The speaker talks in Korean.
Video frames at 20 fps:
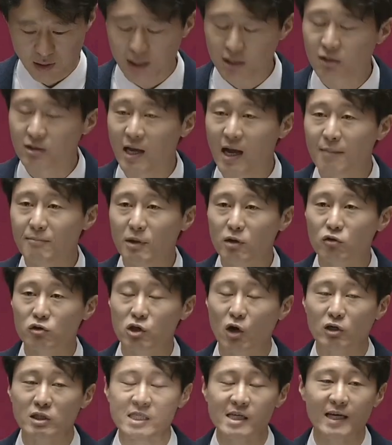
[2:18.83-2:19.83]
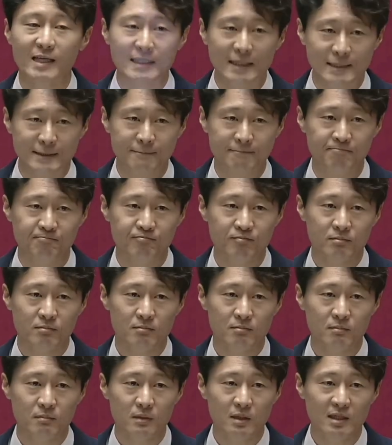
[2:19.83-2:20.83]
그래서 대한민국 정치에는
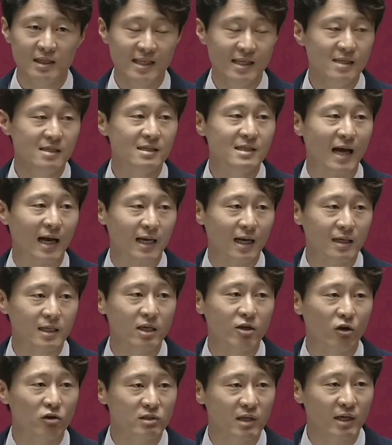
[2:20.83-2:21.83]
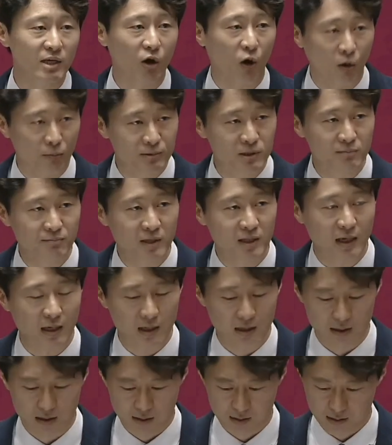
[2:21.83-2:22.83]
일 잘하기 경쟁이
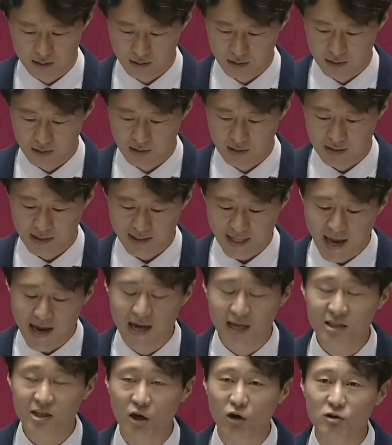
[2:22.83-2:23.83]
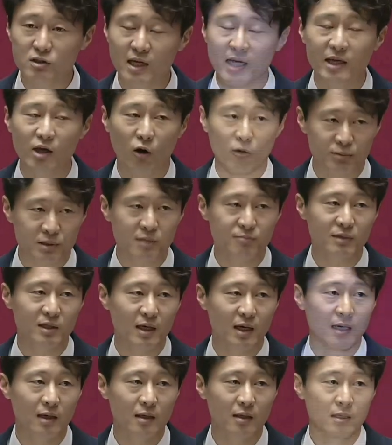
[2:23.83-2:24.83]
없습니다. 대안 경쟁이
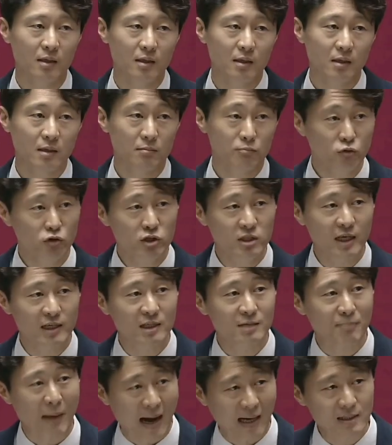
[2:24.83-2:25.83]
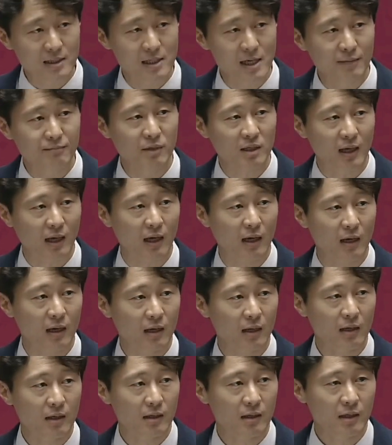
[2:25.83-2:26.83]
없습니다. 문제를 방치합니다.
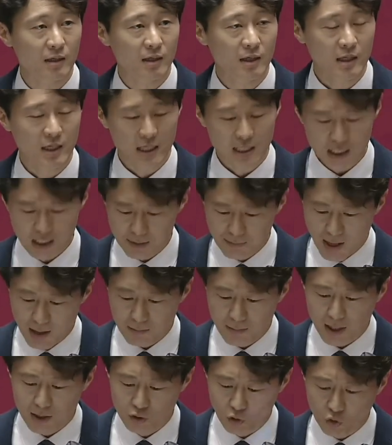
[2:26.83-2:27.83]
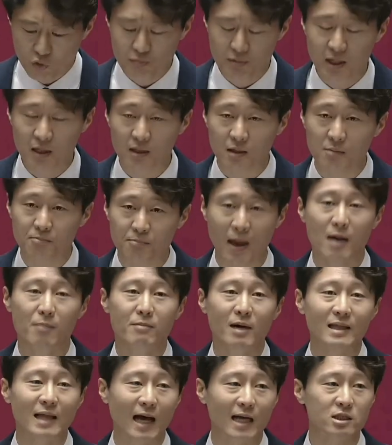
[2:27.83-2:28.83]
200만 농민,
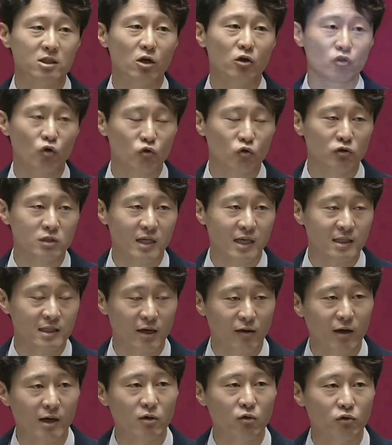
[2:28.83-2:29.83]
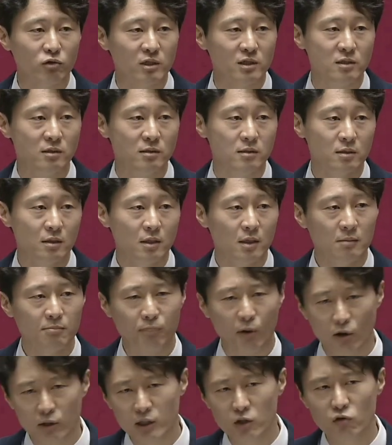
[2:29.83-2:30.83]
100만 하청 노동자의 생활고는
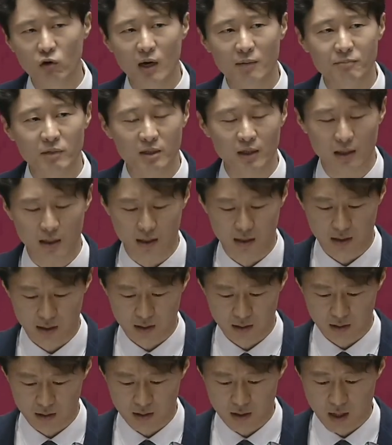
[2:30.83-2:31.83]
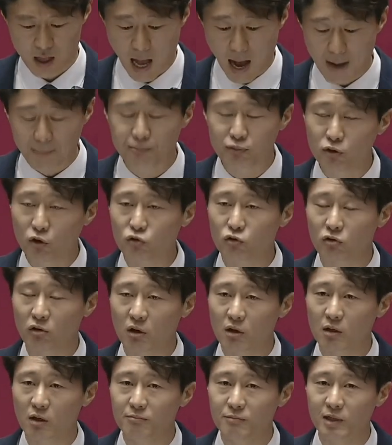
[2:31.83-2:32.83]
버리고 갑니다. 앞으로도
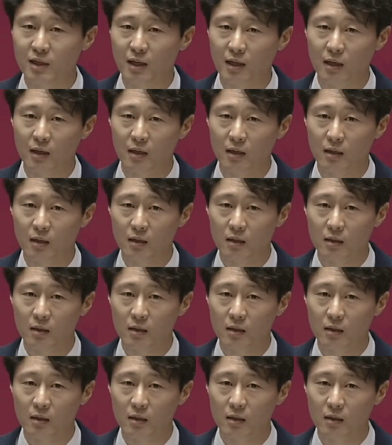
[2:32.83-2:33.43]
그럴 겁니다.